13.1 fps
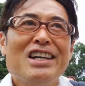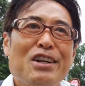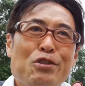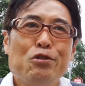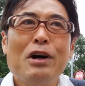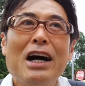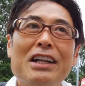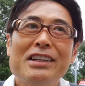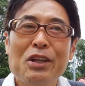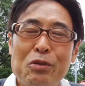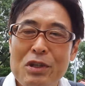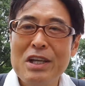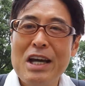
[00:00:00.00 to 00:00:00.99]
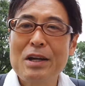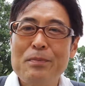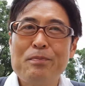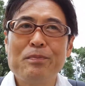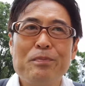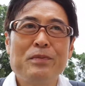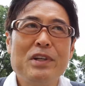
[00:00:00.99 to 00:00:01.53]
不安などにあり
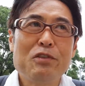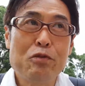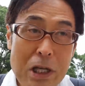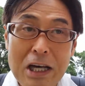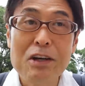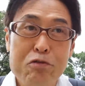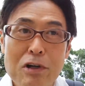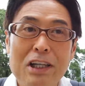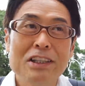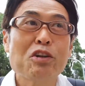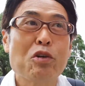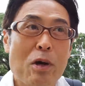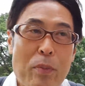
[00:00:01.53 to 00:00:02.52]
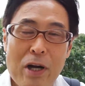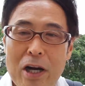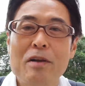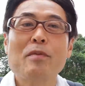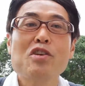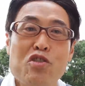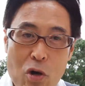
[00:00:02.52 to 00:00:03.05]
不安不安などやっぱりあり
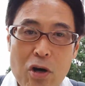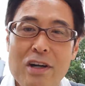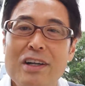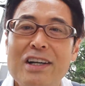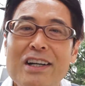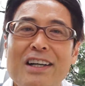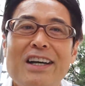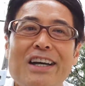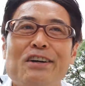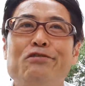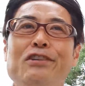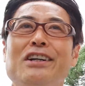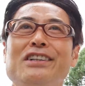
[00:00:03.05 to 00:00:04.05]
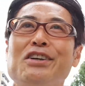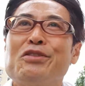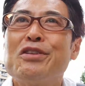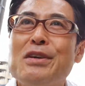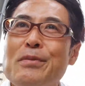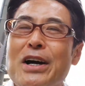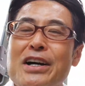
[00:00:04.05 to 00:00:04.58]
ますよ、え不安など
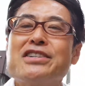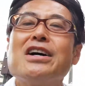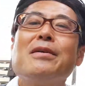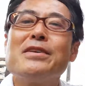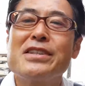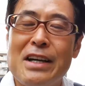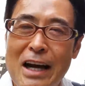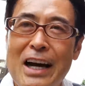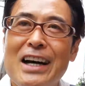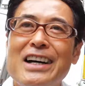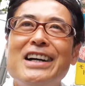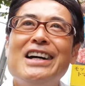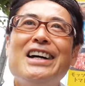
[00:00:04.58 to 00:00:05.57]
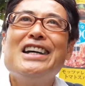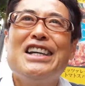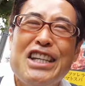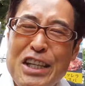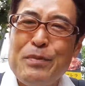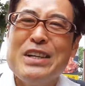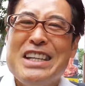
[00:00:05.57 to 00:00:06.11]
に負けちゃいますから
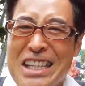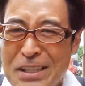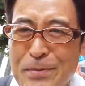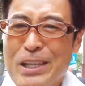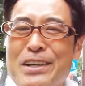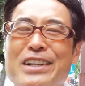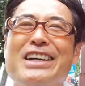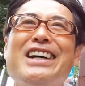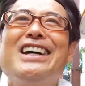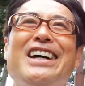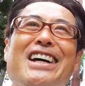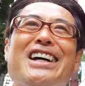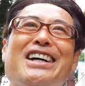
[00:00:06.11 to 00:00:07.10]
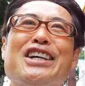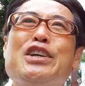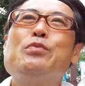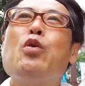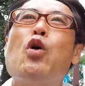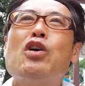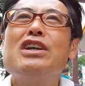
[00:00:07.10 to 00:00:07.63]
日々日々、えー、希
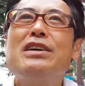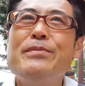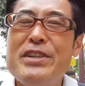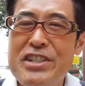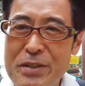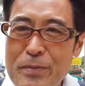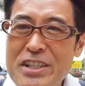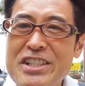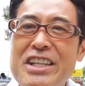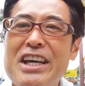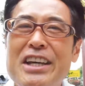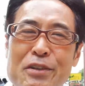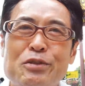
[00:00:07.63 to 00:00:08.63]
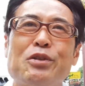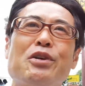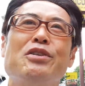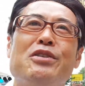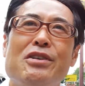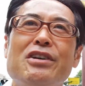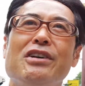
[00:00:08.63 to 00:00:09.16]
望に満ち満ちていると
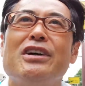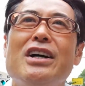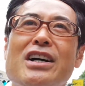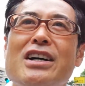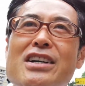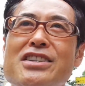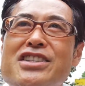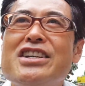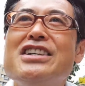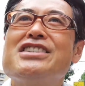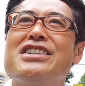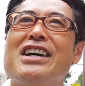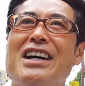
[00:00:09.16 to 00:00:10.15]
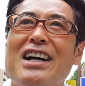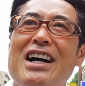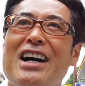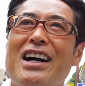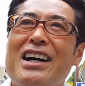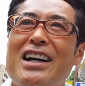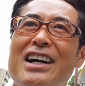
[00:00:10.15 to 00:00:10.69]
いう人生が
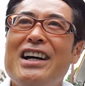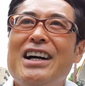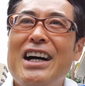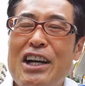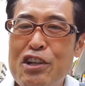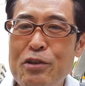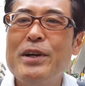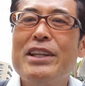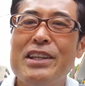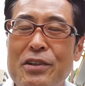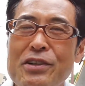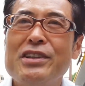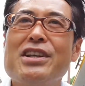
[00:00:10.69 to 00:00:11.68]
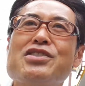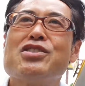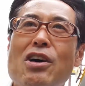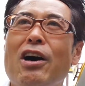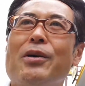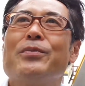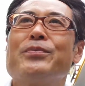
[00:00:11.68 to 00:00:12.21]
夢めてるんですよは